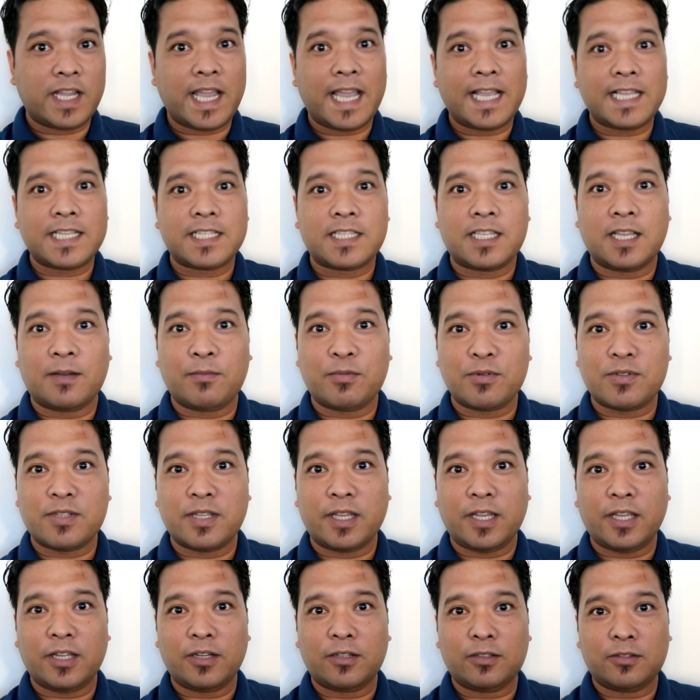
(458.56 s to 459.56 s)
guys, tapos na
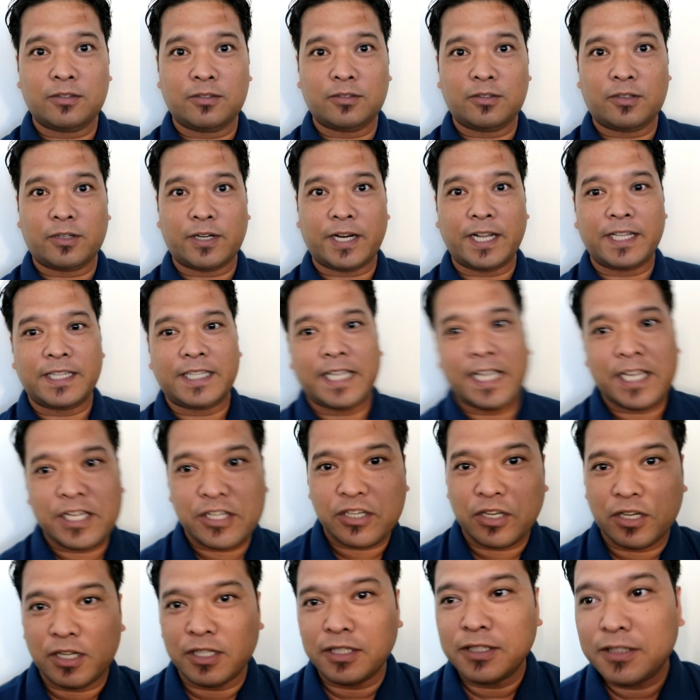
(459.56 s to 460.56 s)
yung
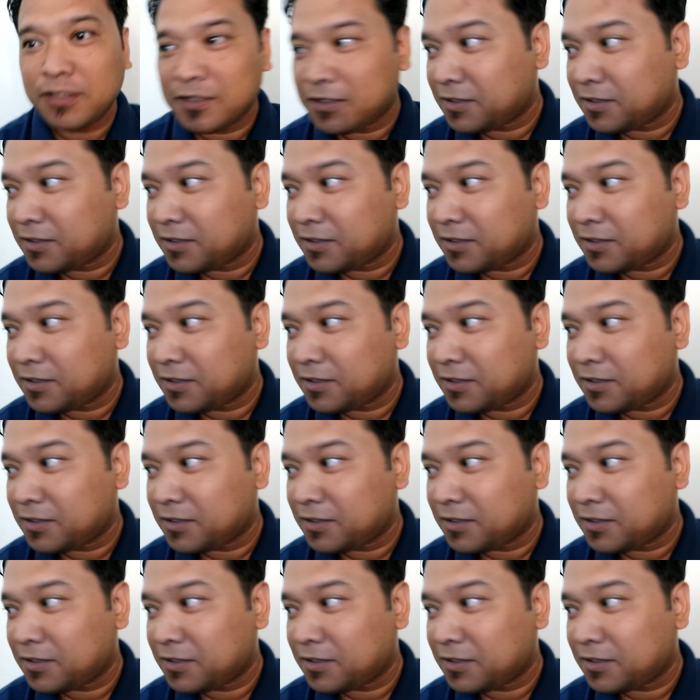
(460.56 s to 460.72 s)
orientation.